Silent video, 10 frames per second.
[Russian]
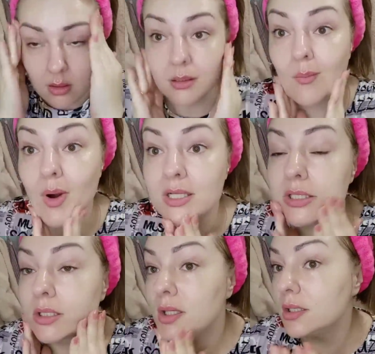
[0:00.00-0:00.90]
Масло
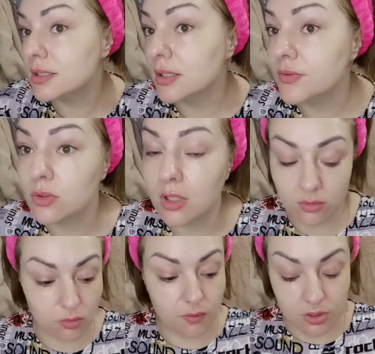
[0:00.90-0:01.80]
на лице, все готово.